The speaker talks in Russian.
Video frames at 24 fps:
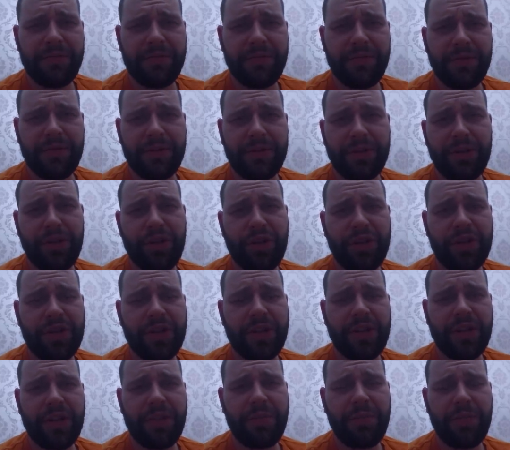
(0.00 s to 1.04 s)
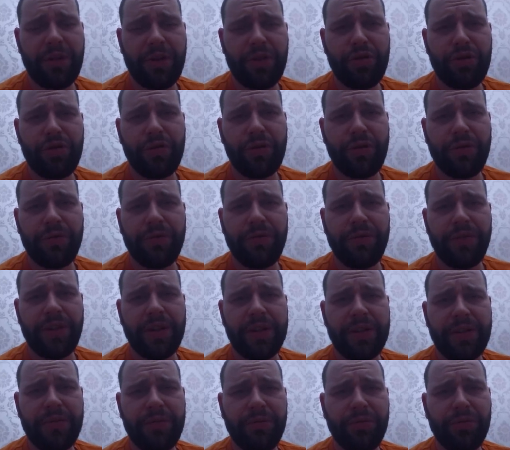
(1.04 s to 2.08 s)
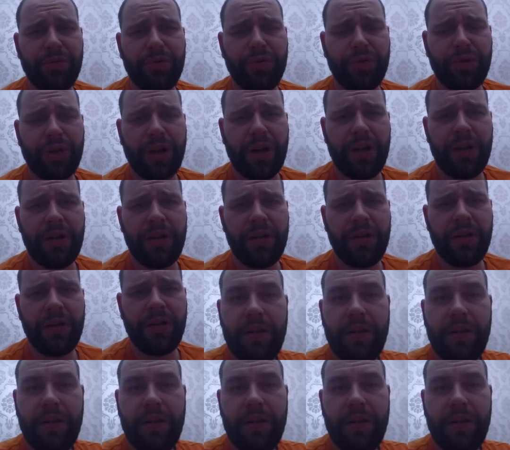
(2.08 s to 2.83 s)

На часах 5 часов 20 минут утра.